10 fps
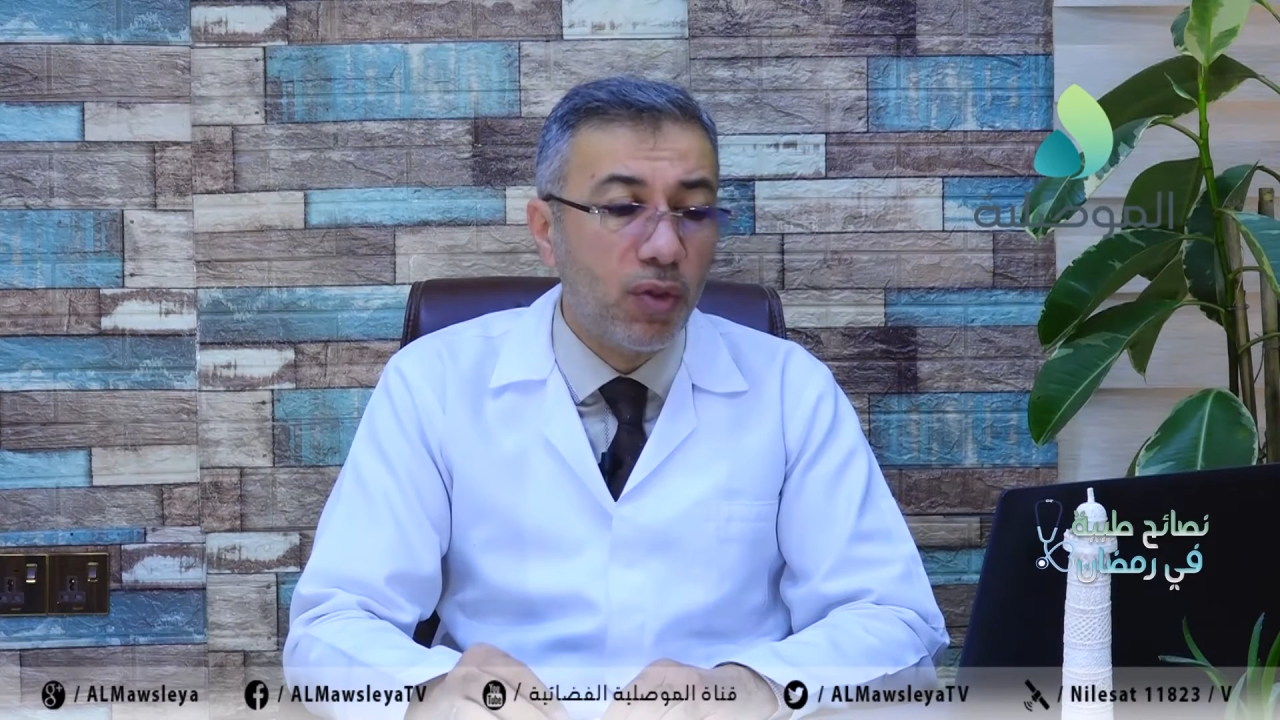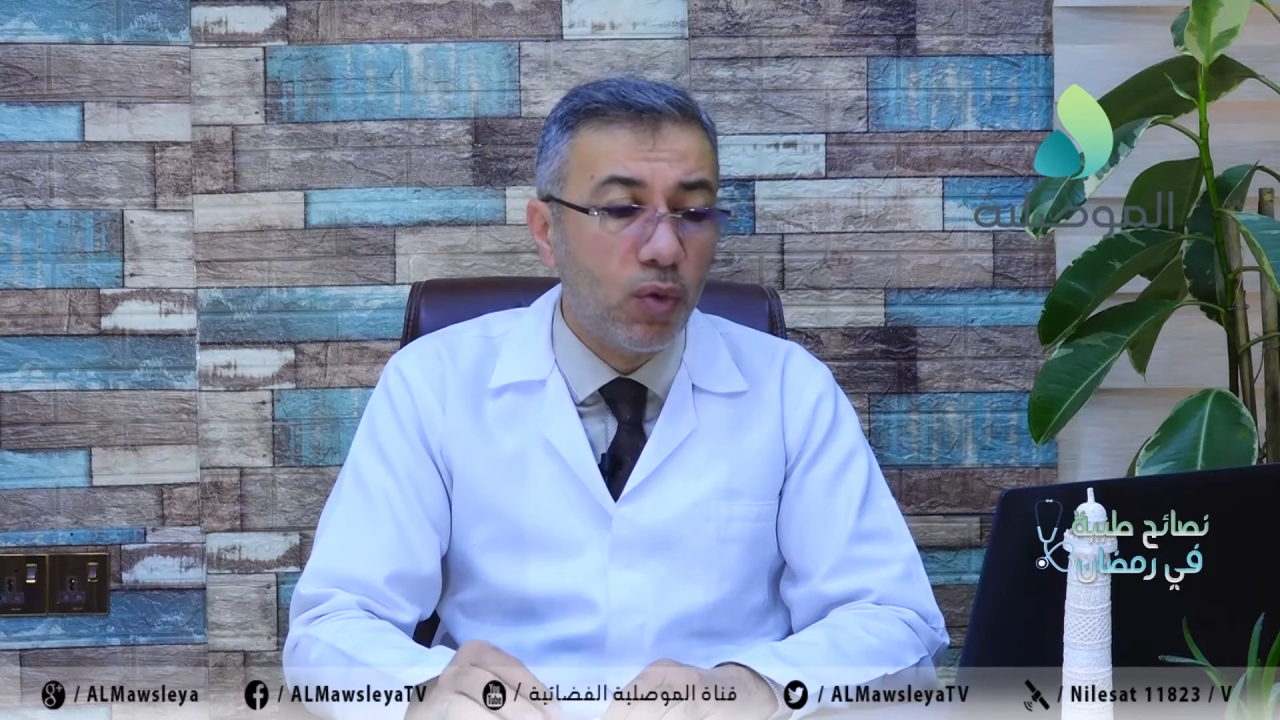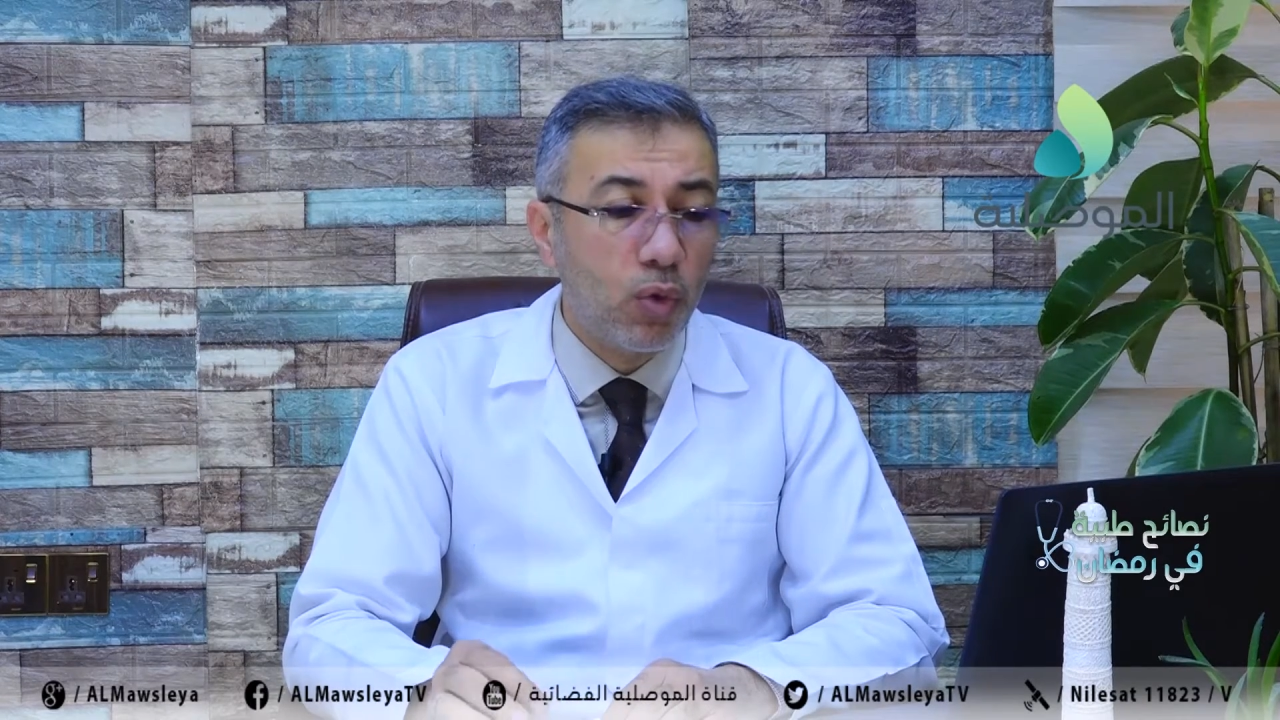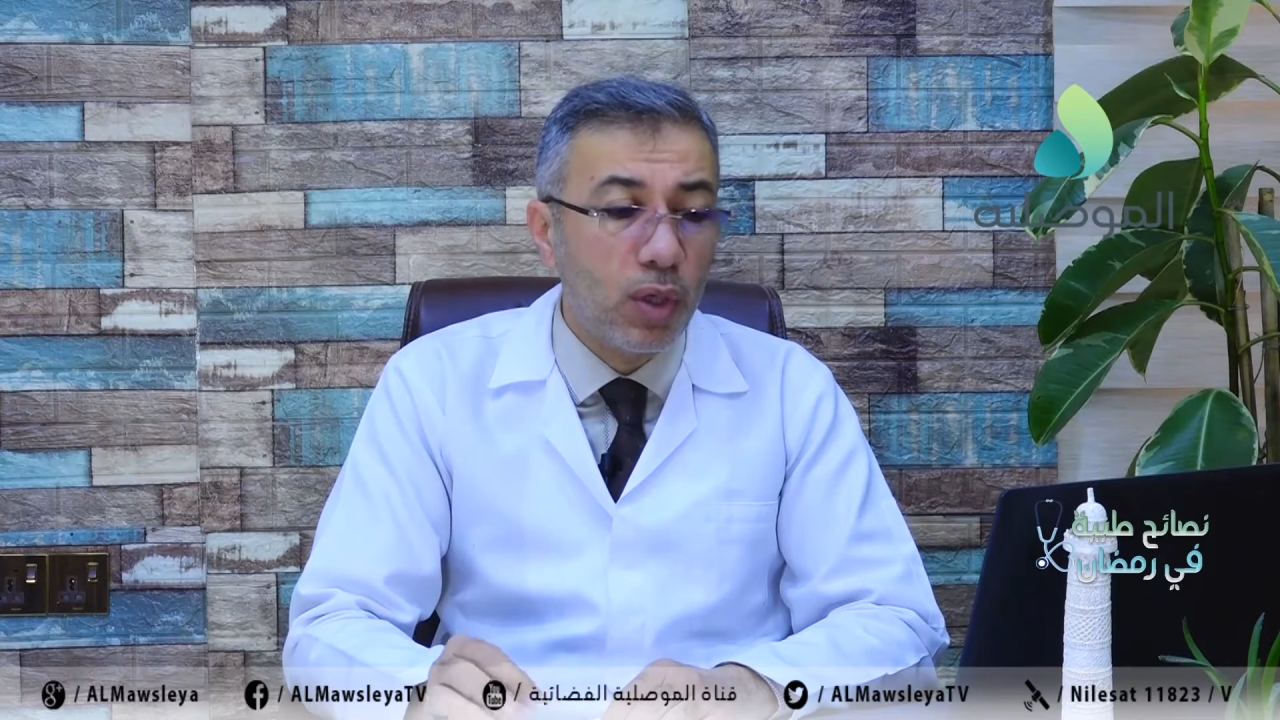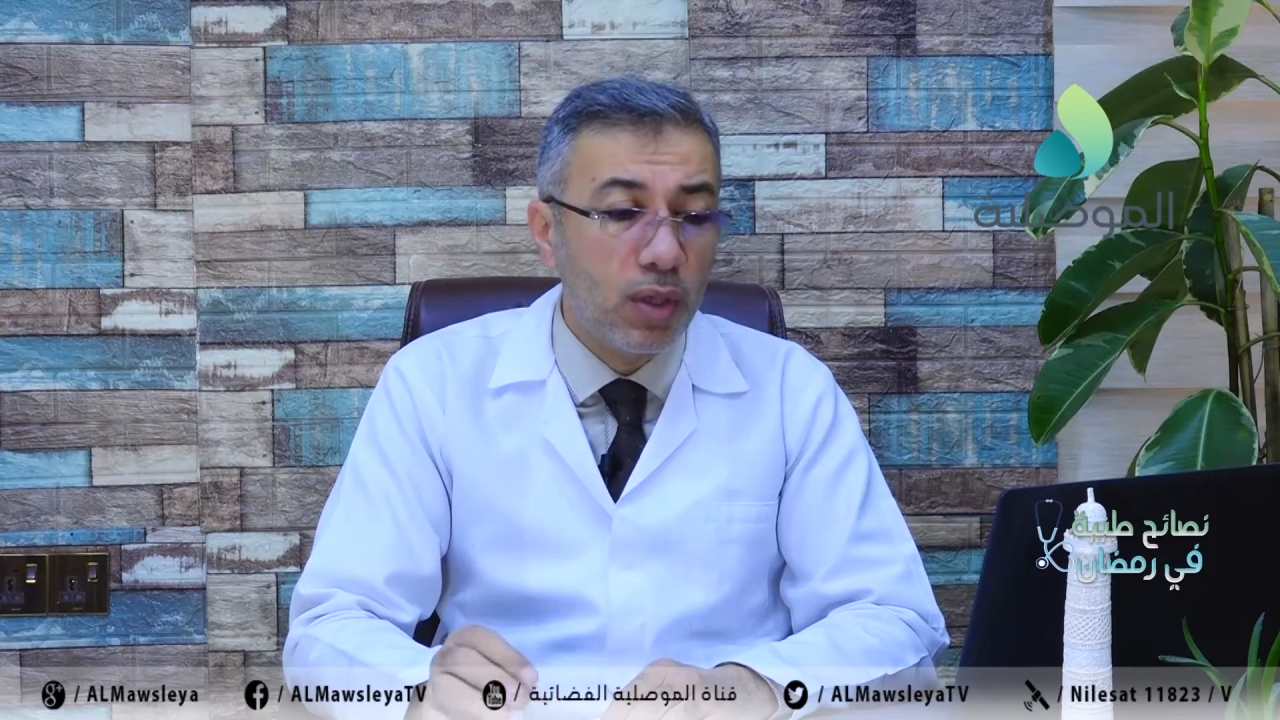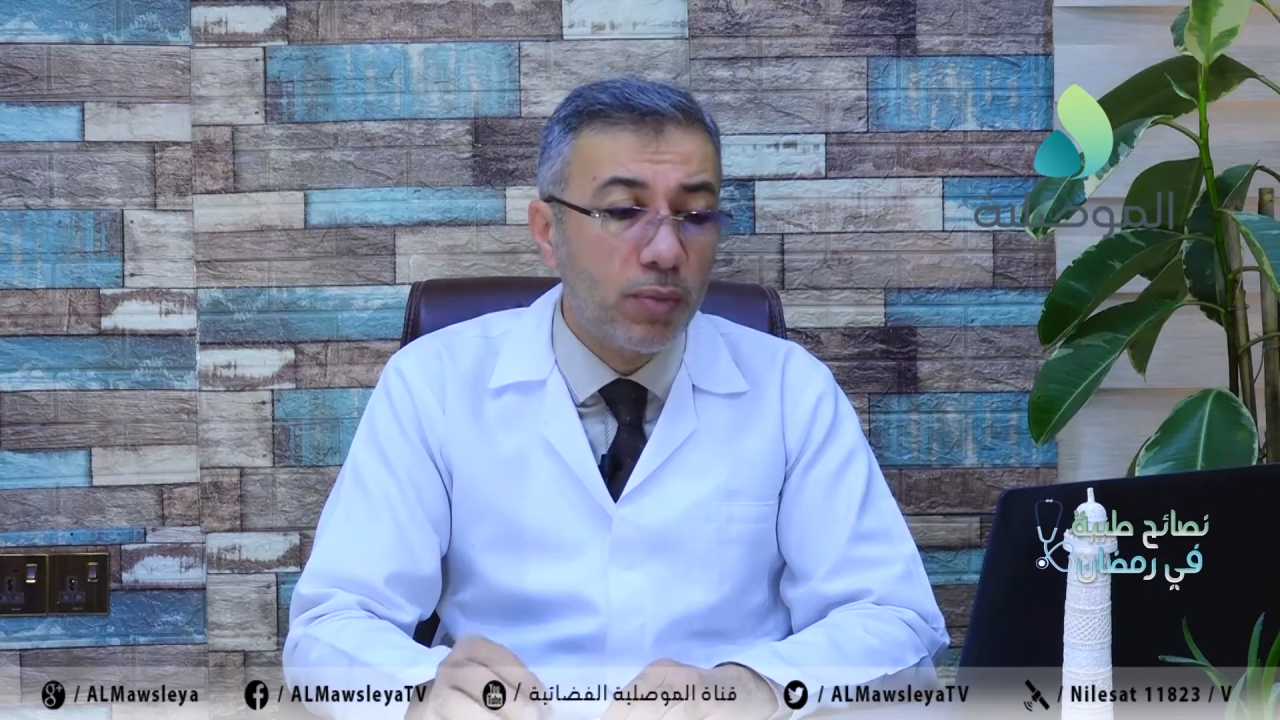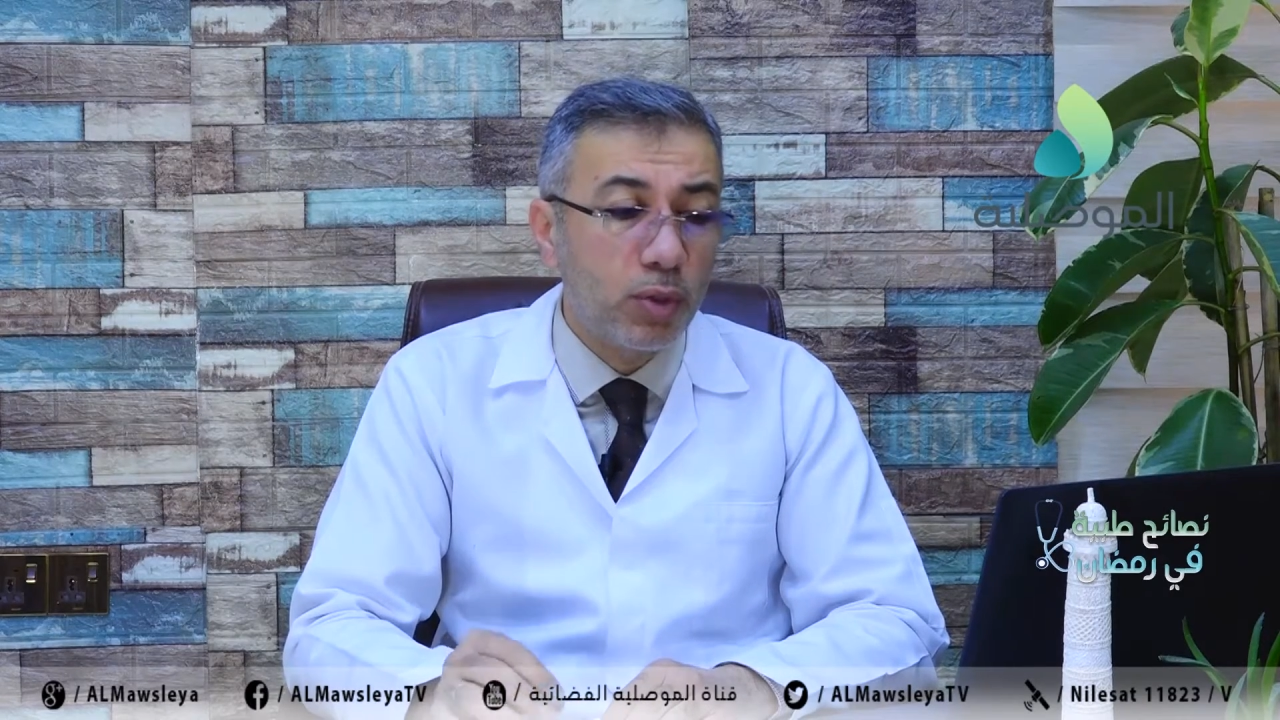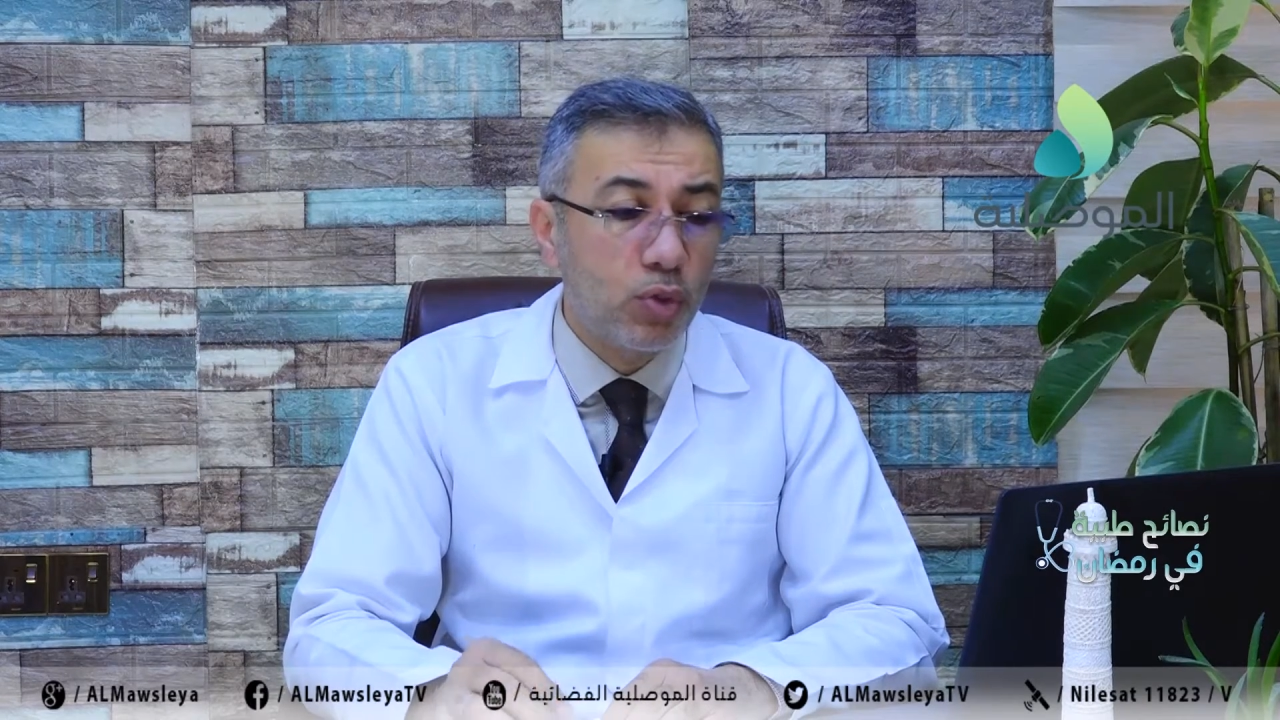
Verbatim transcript: ضرورة ضبط